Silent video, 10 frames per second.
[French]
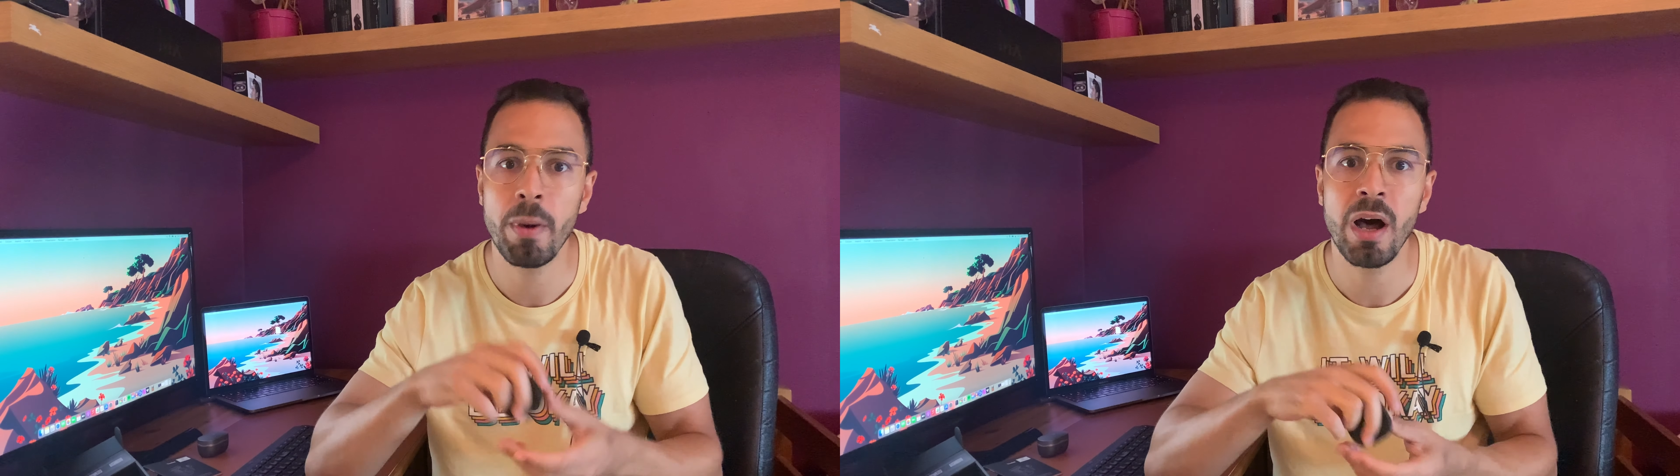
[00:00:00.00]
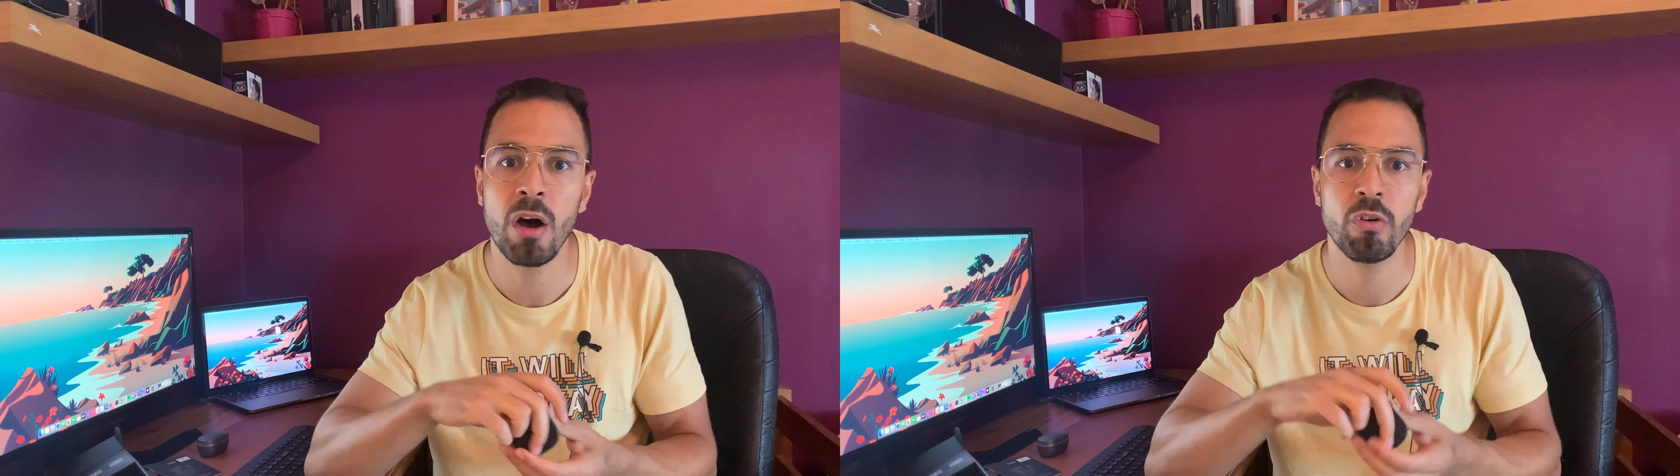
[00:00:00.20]

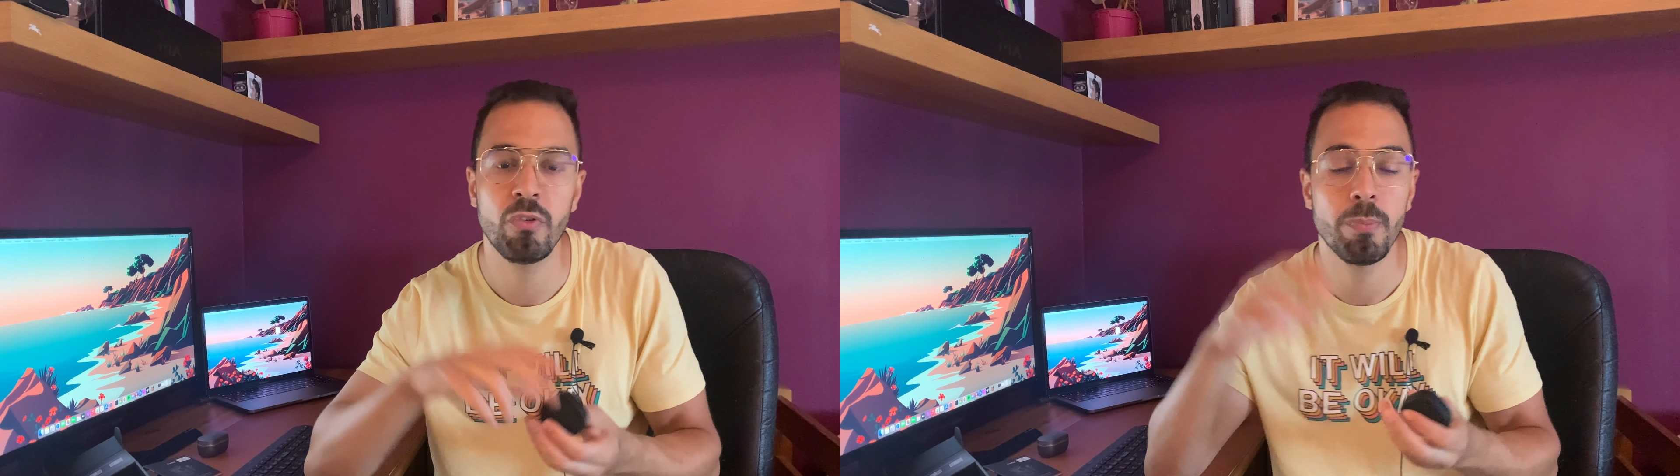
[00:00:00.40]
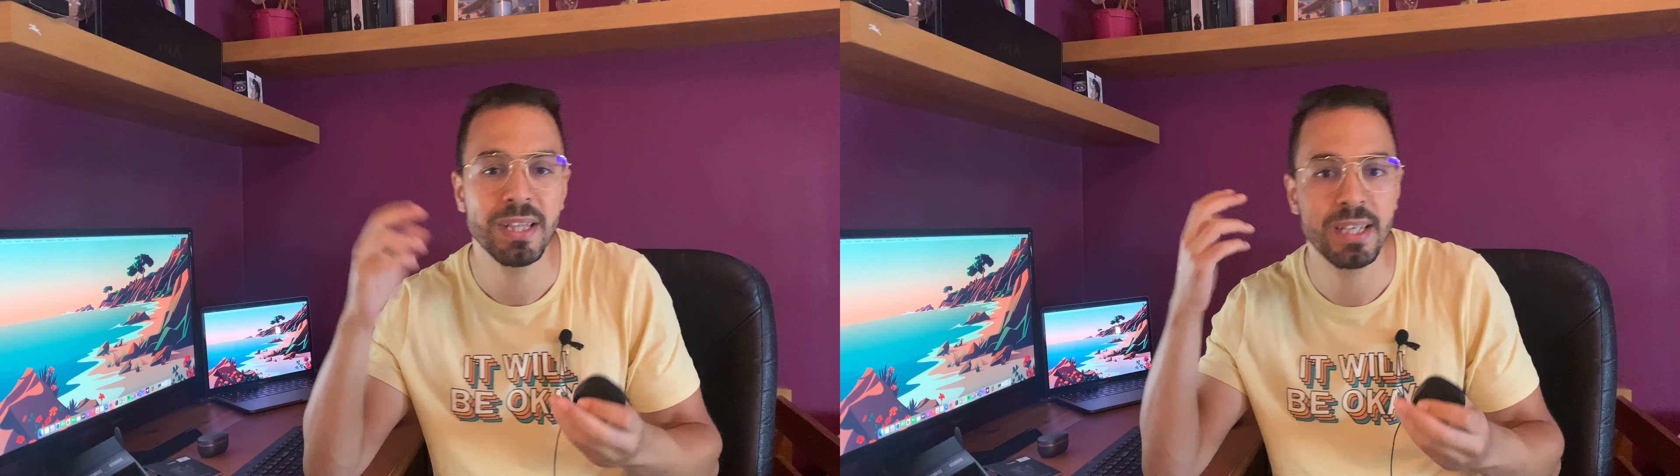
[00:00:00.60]
bah on ne
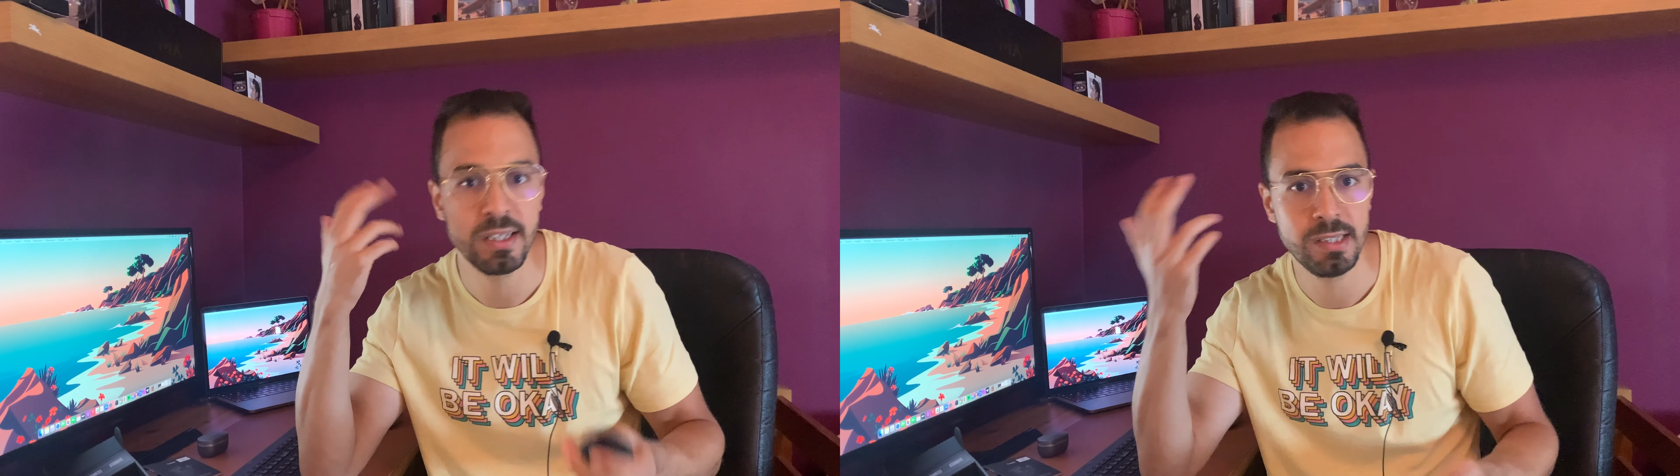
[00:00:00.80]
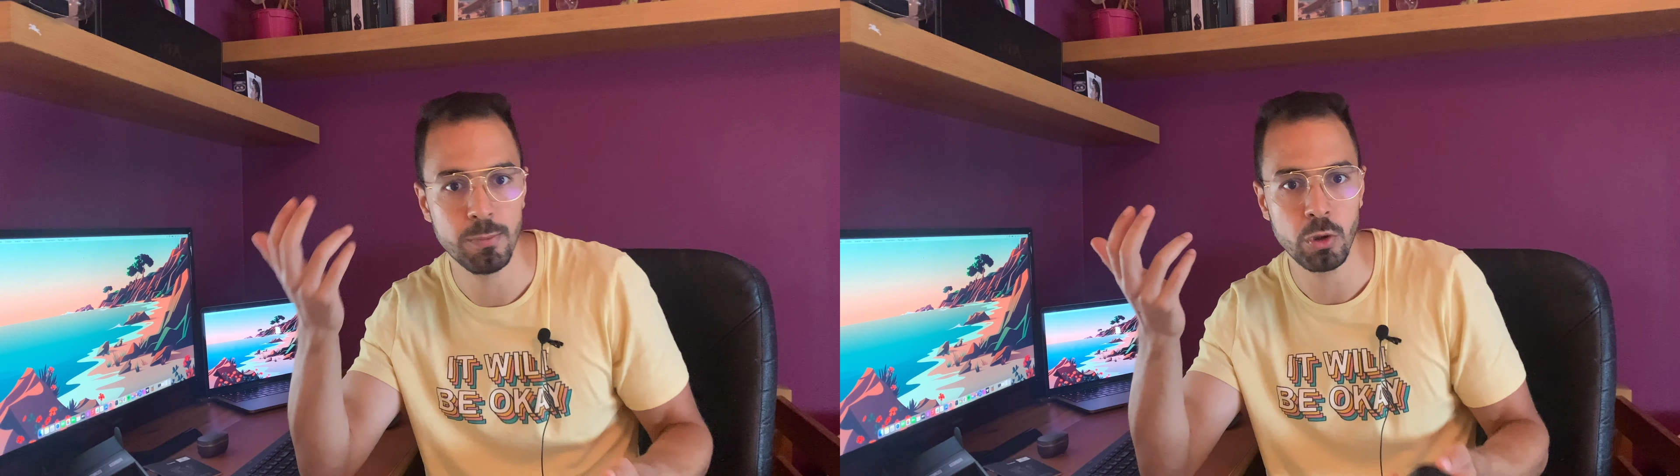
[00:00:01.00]
veut pas de
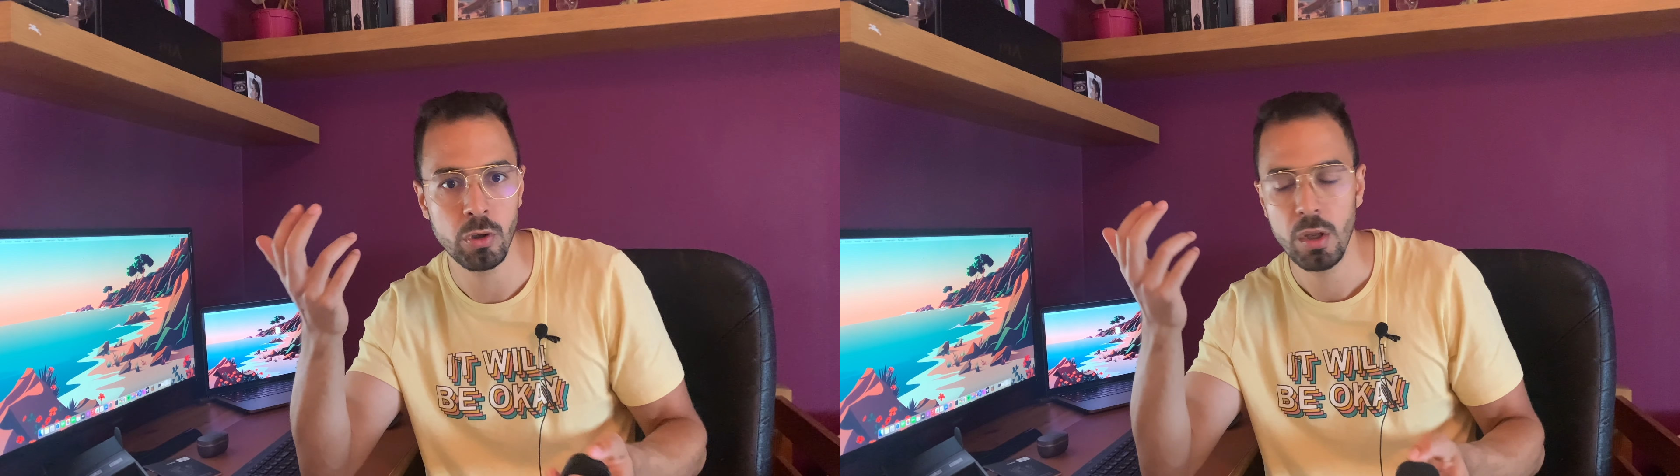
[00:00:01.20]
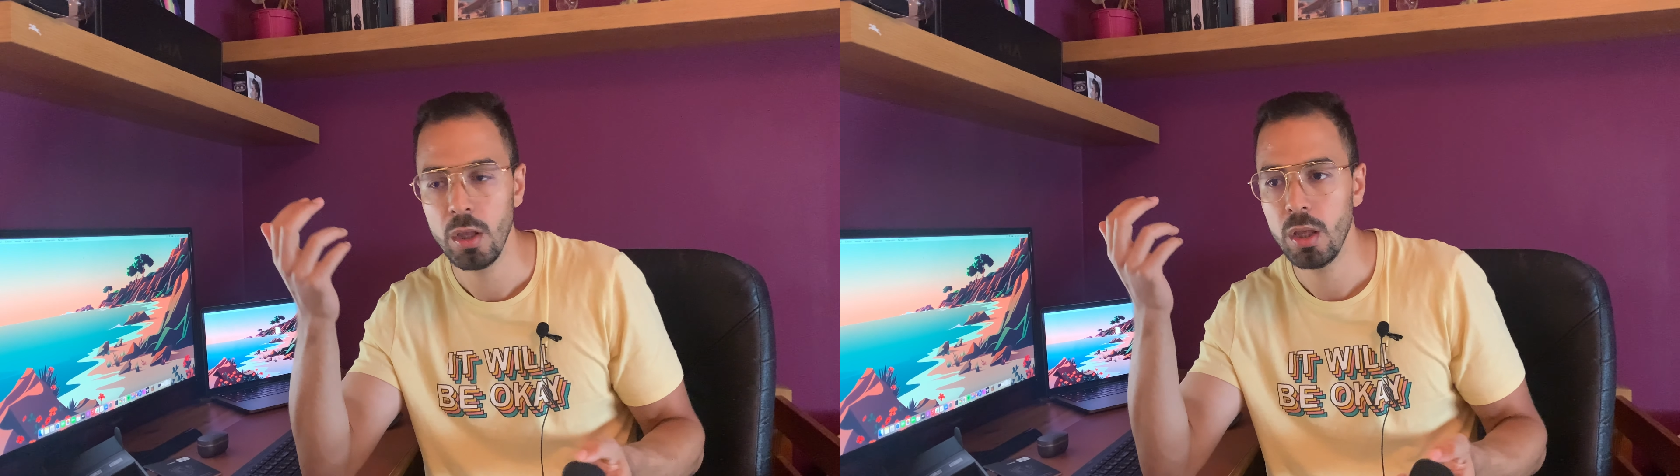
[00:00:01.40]
grésillement
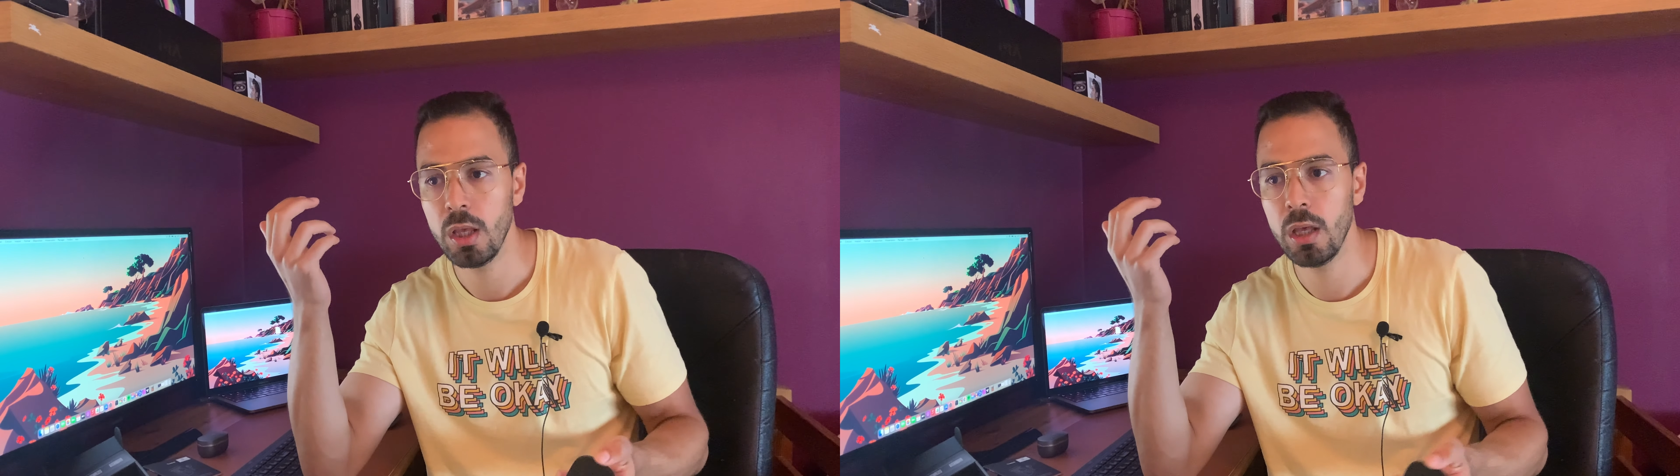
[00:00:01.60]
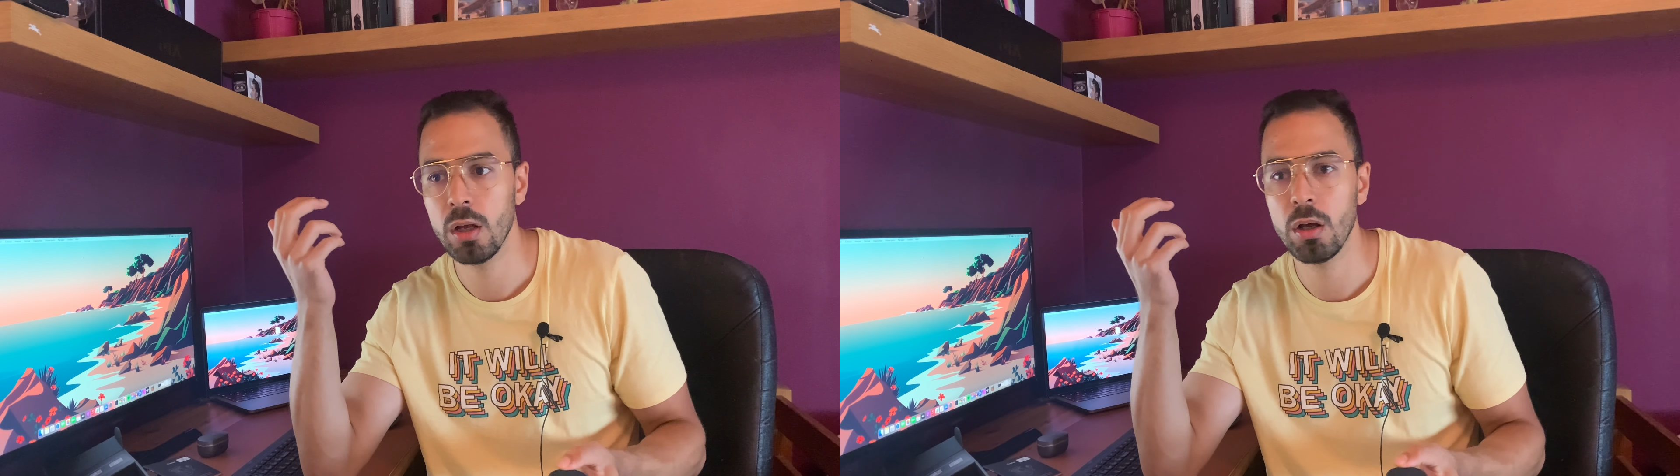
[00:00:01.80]

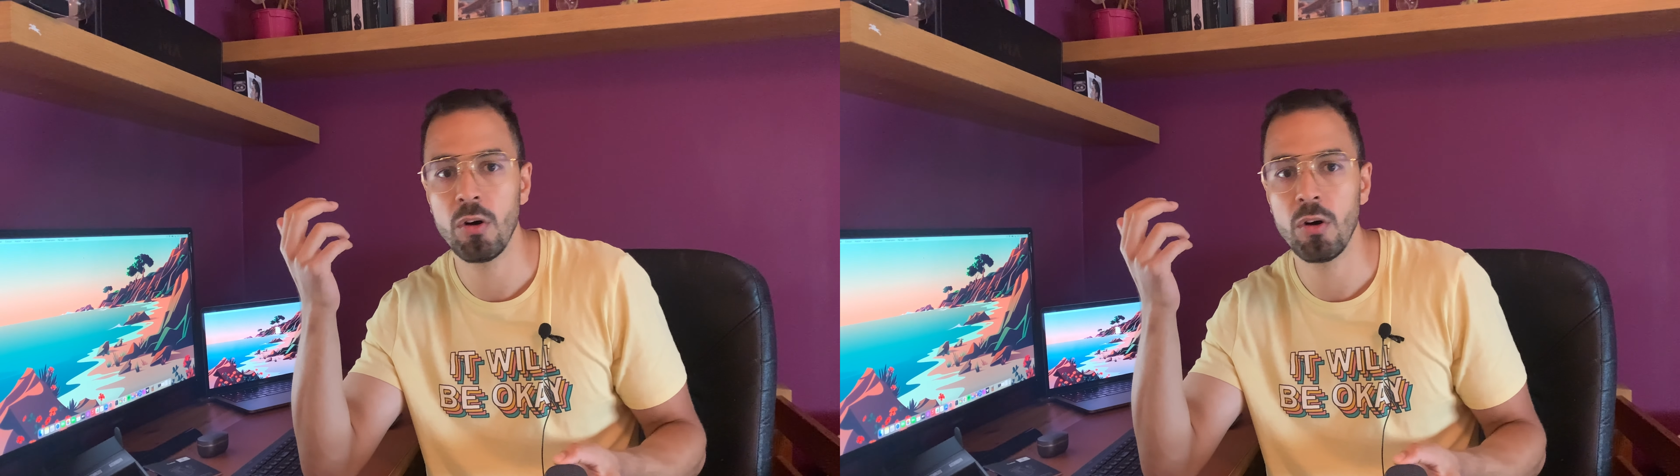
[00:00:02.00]
et on euh, on